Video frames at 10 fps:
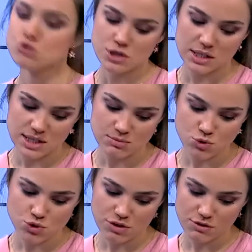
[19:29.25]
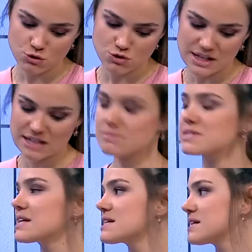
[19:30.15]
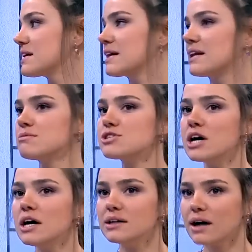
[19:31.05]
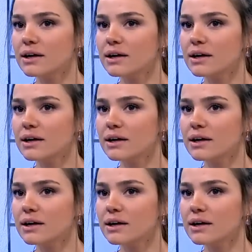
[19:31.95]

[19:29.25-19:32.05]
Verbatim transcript: %23'e ve %78'e gerilemiş.